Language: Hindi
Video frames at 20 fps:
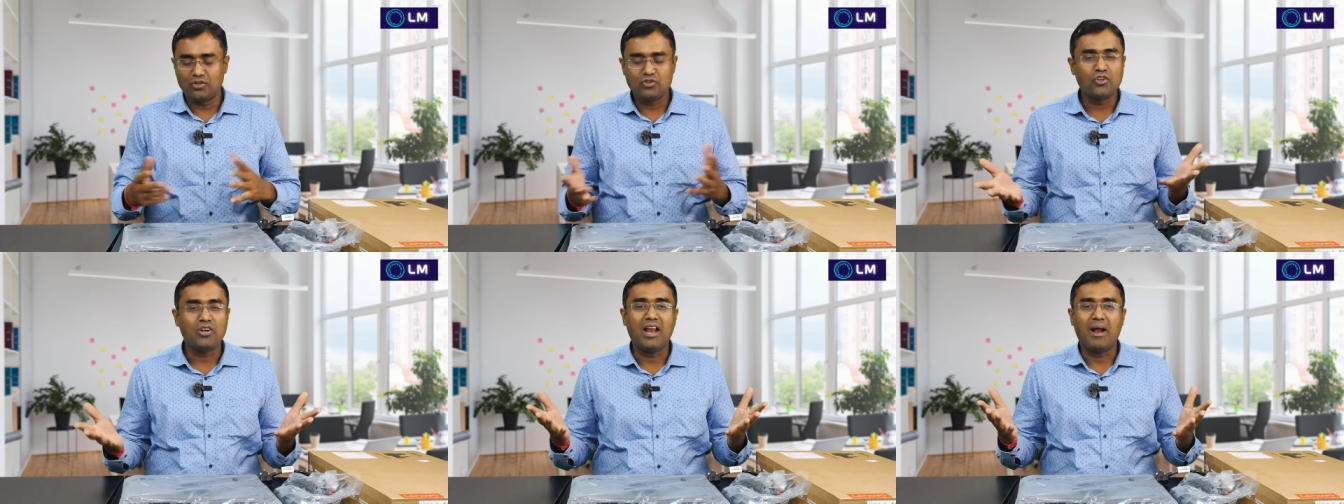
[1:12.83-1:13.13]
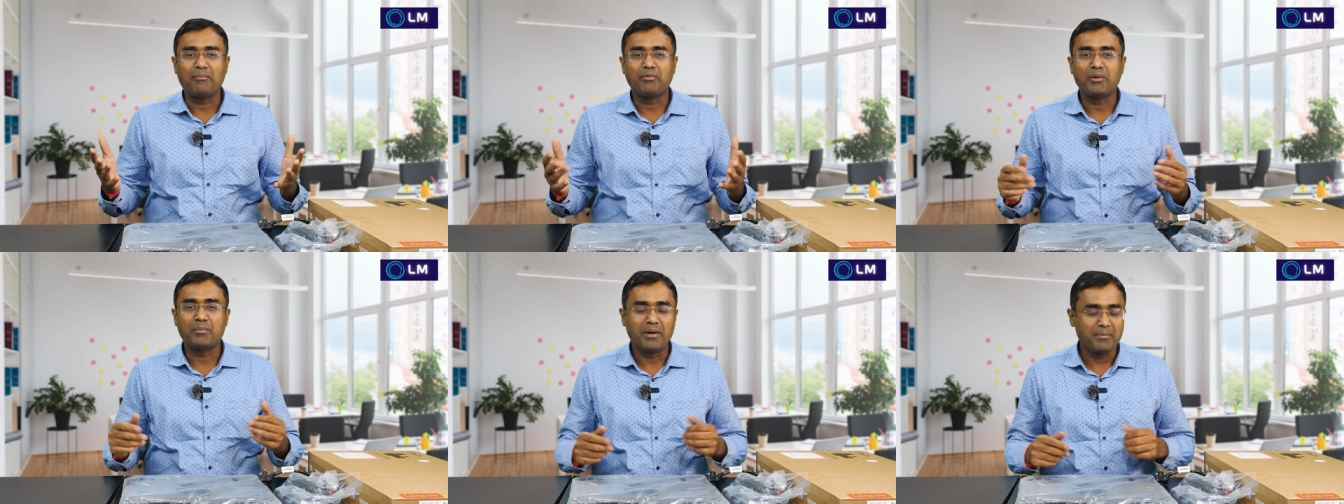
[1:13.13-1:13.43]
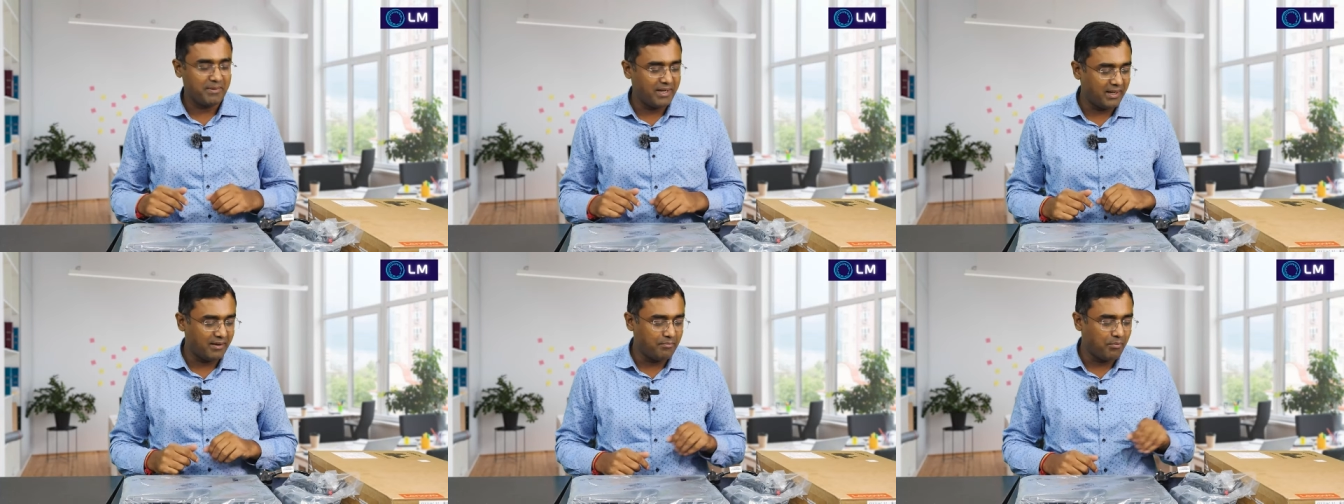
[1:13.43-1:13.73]
दोस्तों लैपटॉप
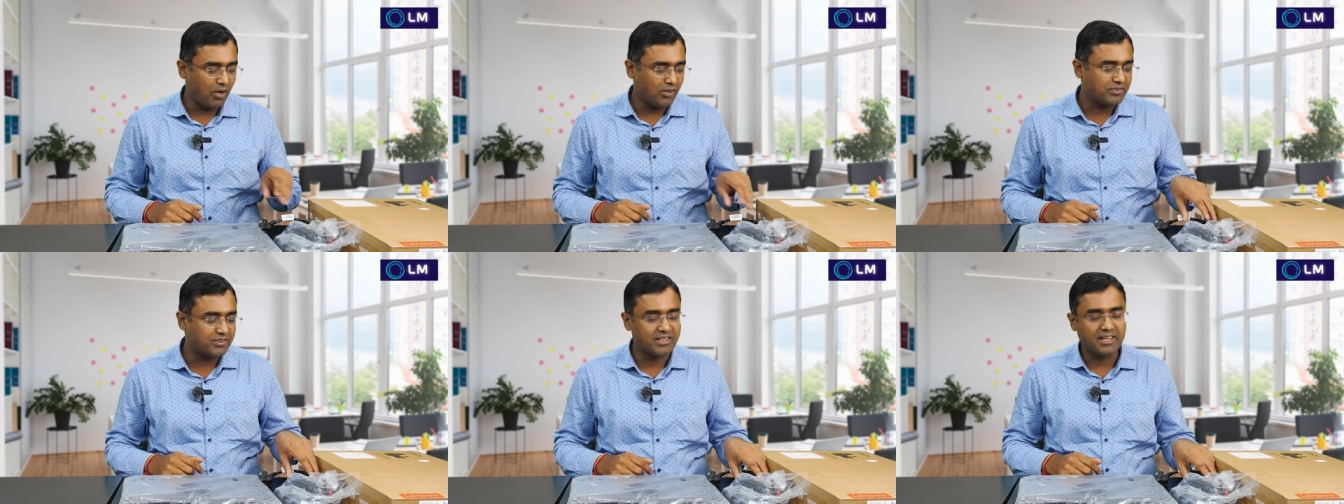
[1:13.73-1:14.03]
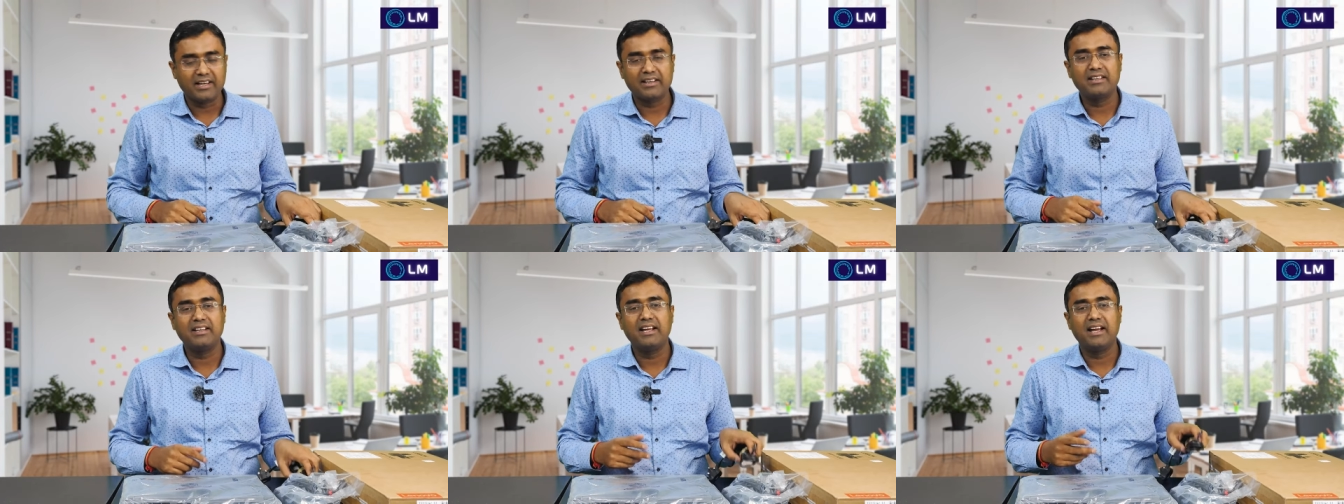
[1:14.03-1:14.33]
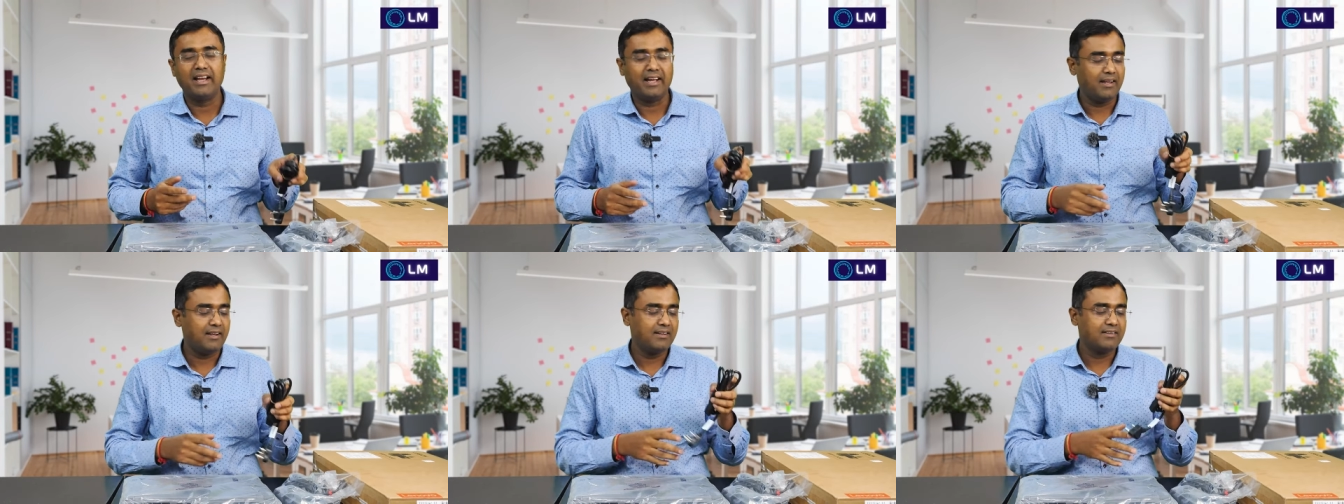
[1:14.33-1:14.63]
हमने अनबॉक्स कर
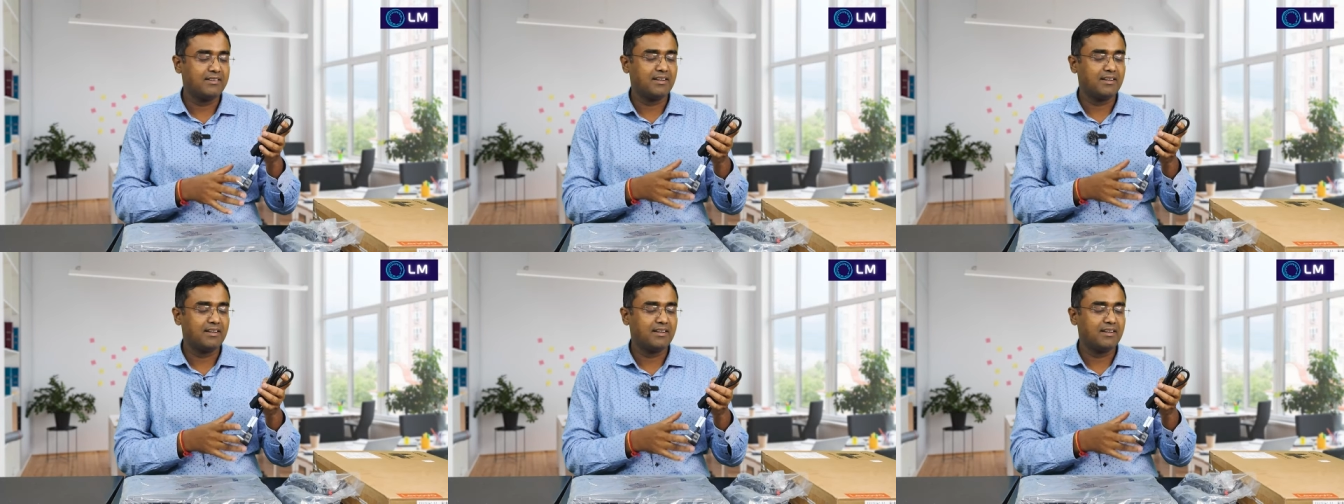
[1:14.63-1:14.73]
दिया है